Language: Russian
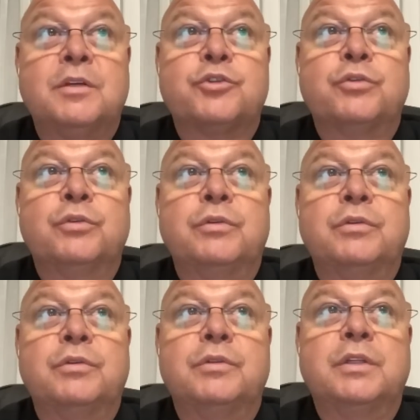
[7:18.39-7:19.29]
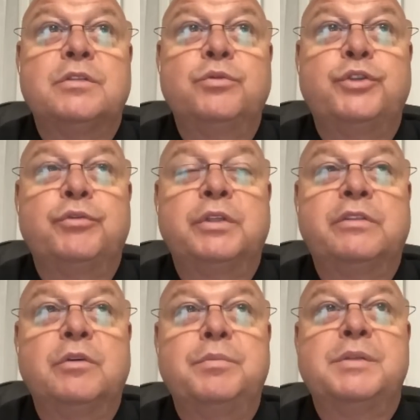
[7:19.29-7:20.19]
что на случай вот
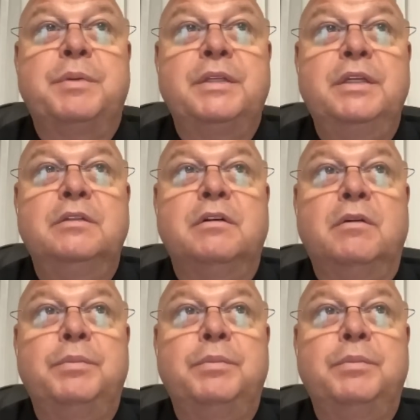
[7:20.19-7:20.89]
этого беспредела,